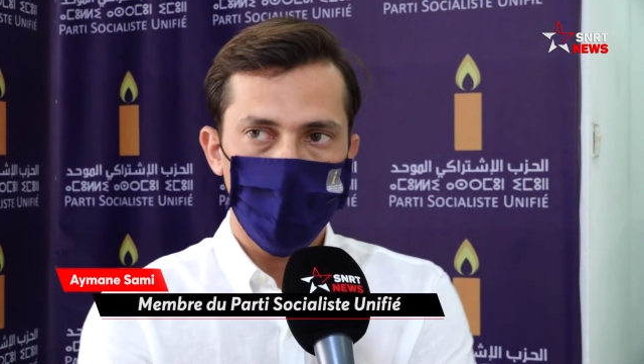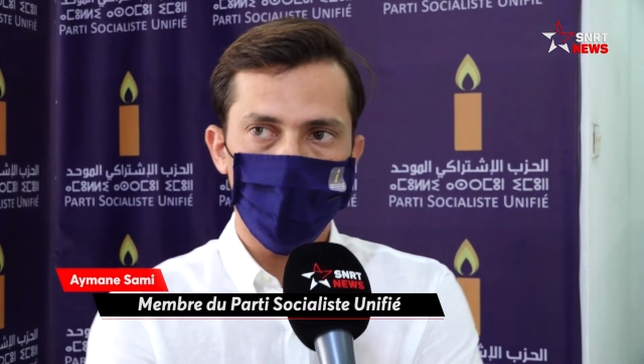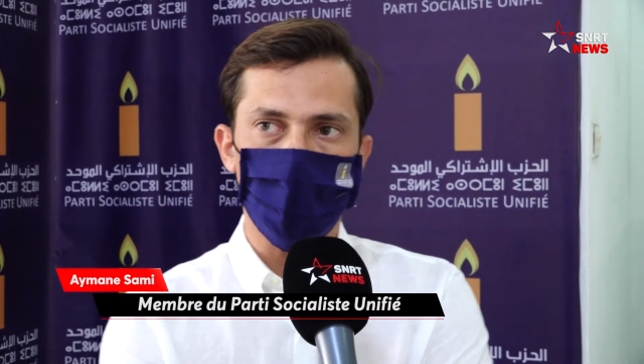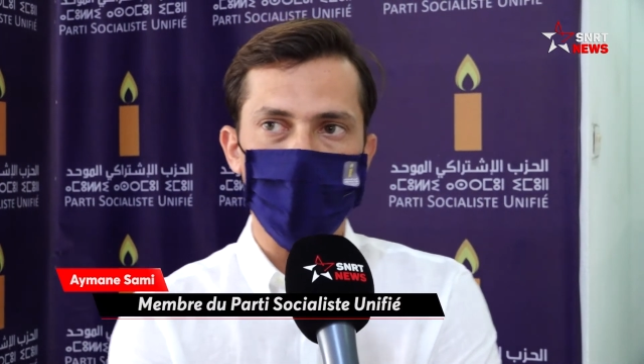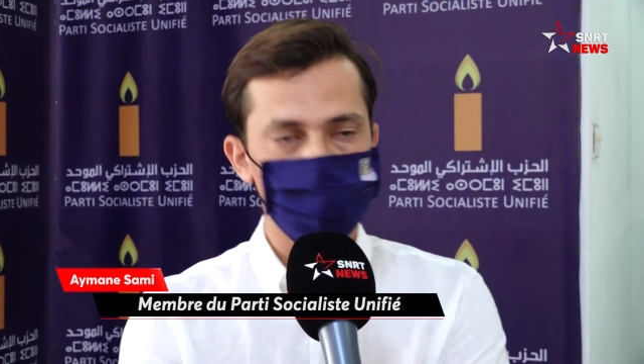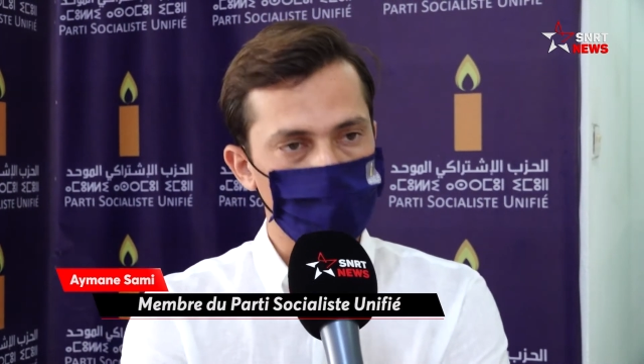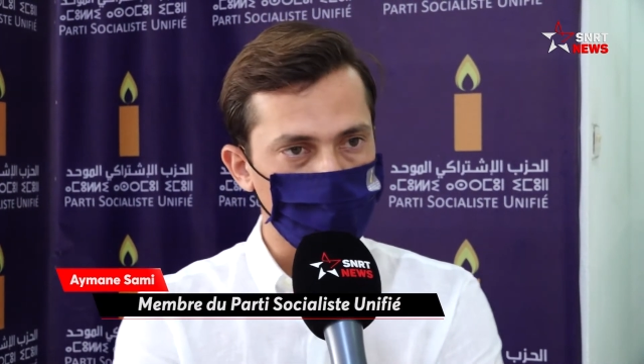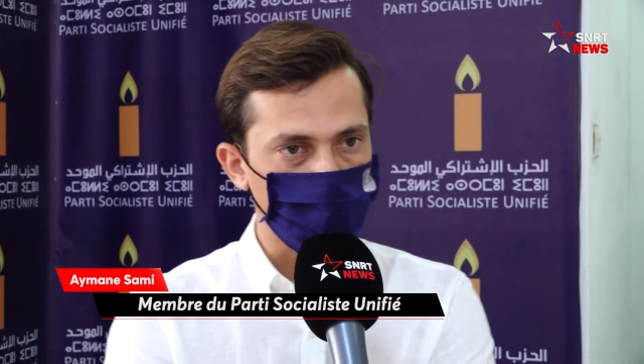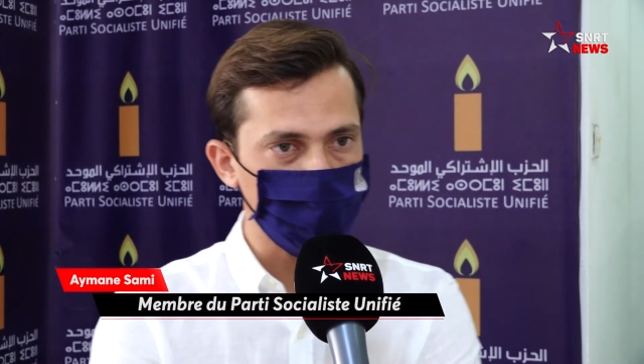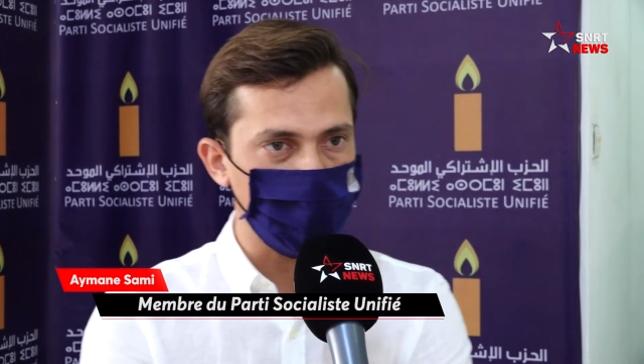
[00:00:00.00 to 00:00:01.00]
une classe
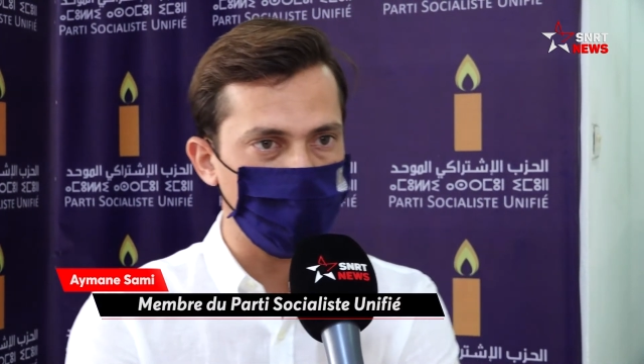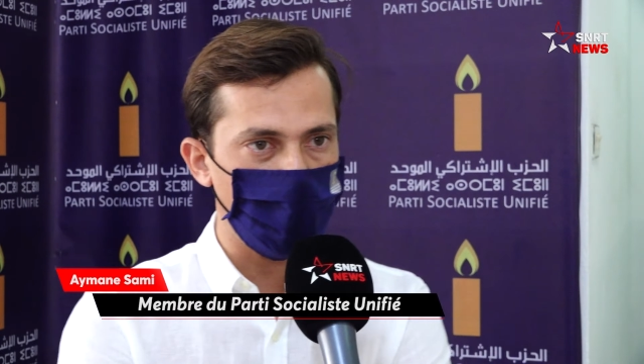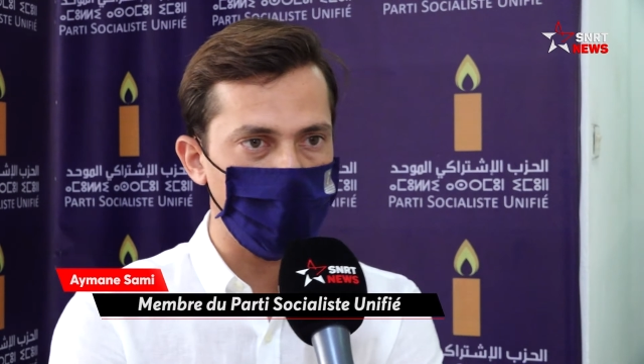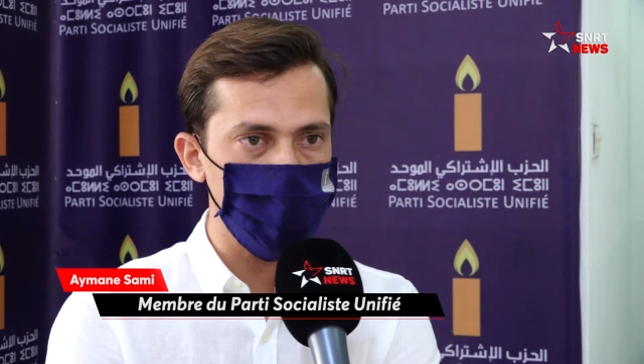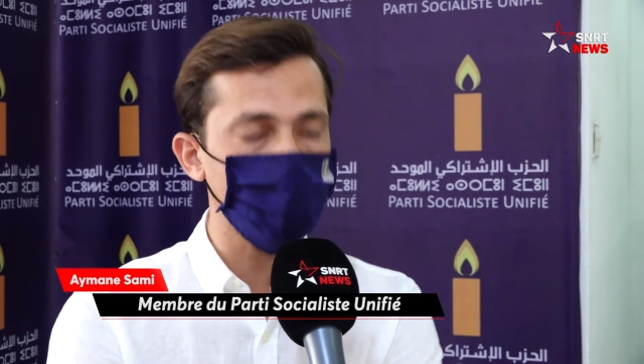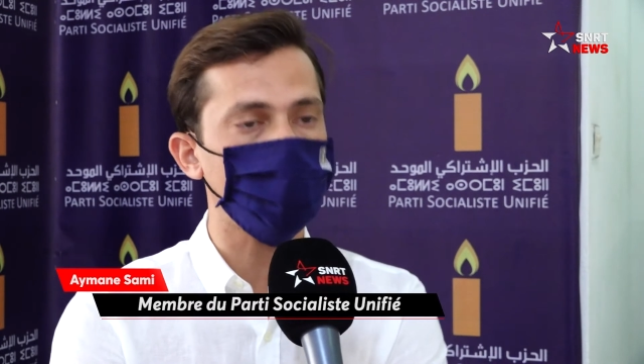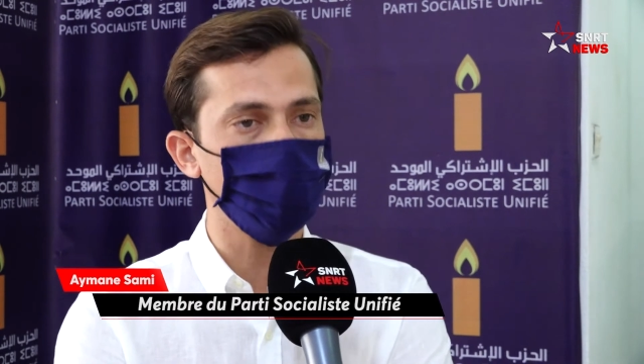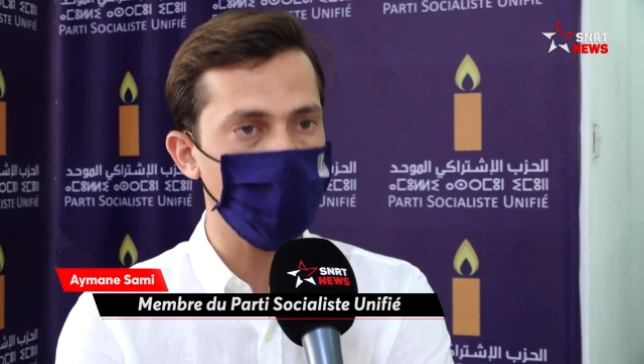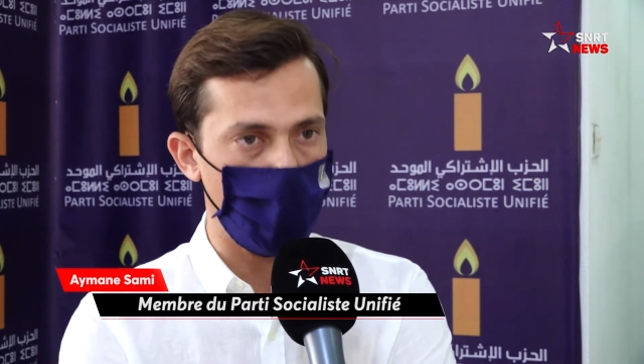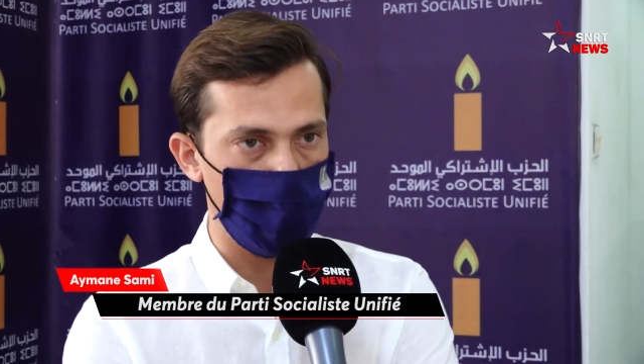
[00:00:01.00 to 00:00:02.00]
montante qui va résoudre tous
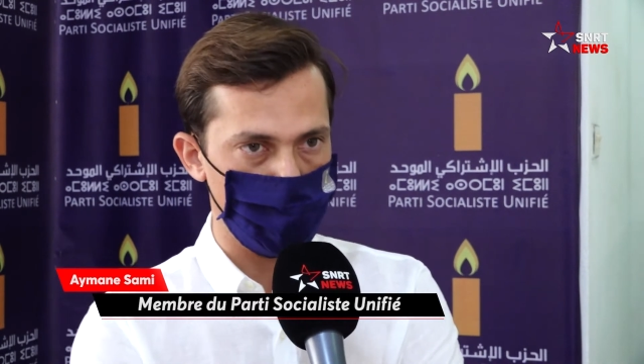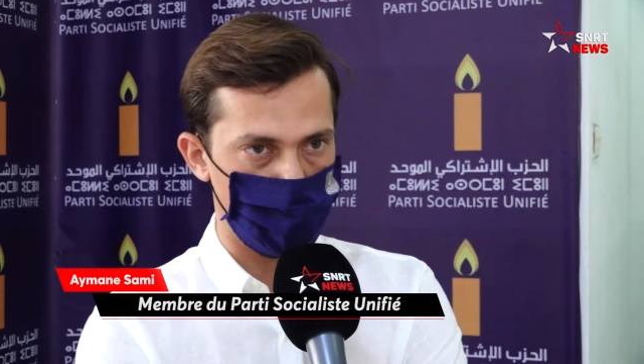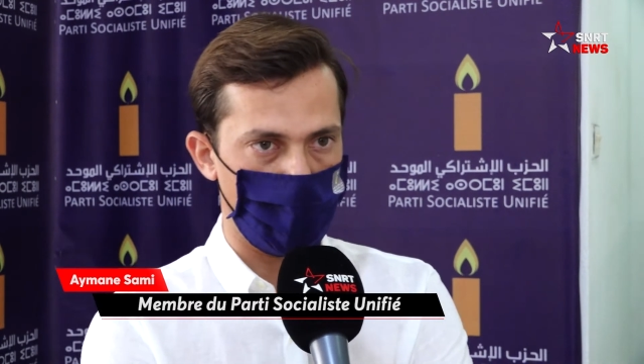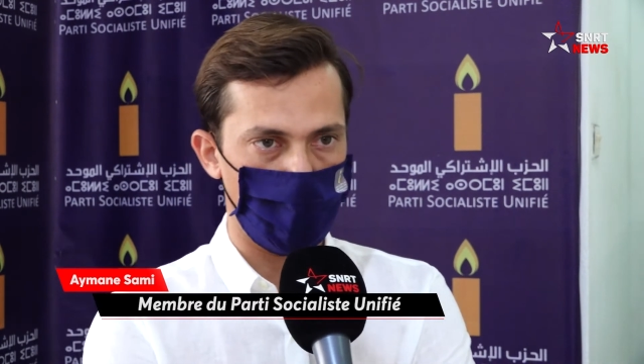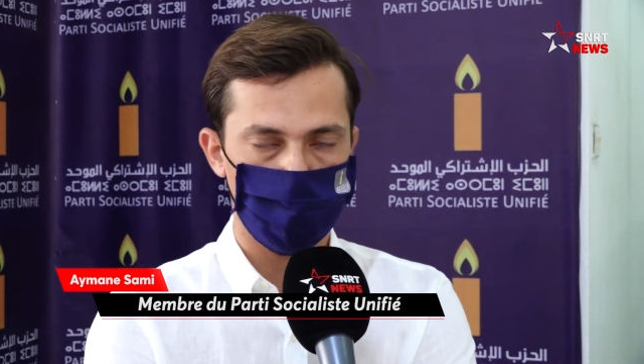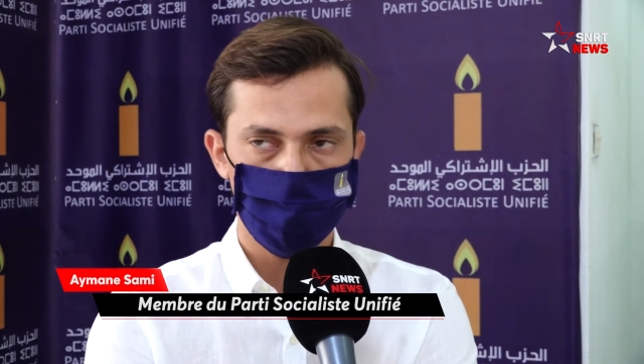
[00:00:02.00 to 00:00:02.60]
les problèmes du Maroc.